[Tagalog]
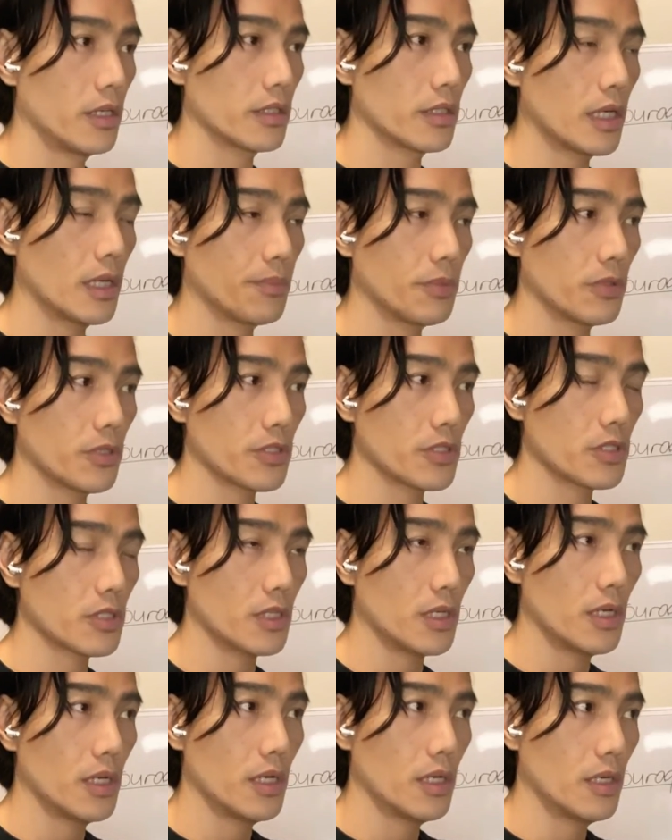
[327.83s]
Tapos,
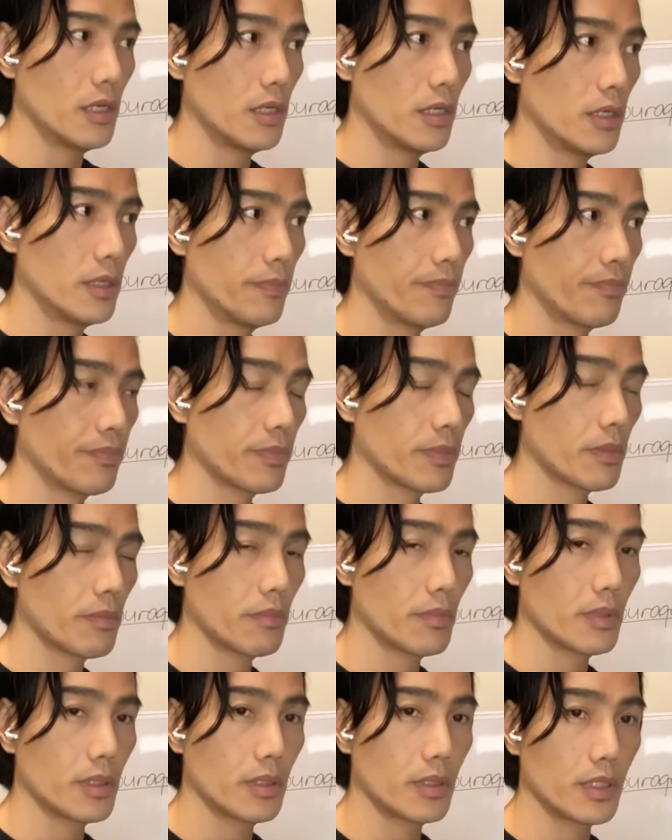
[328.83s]
uh,
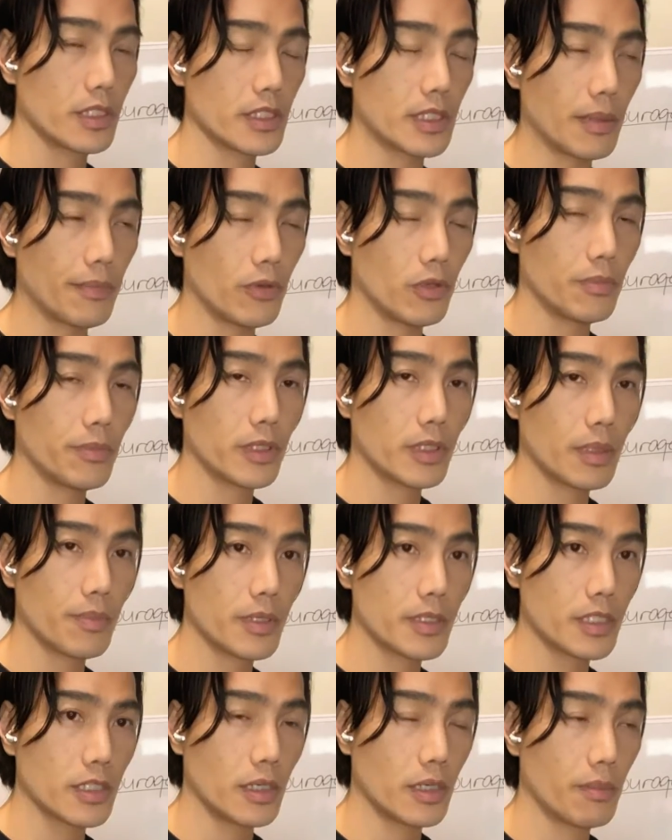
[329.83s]
stopover kami
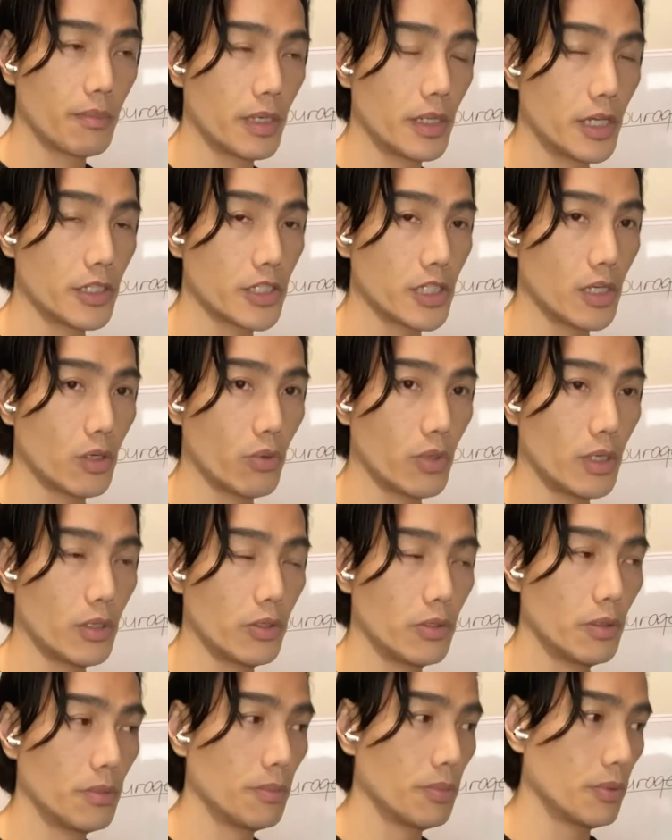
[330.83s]
sa Malaysia, Kuala
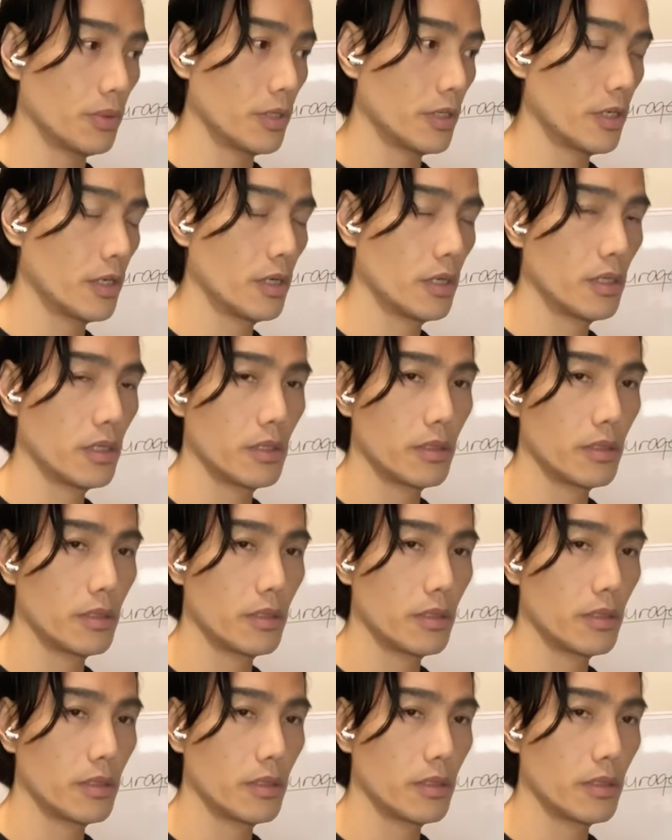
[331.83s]
Lumpur,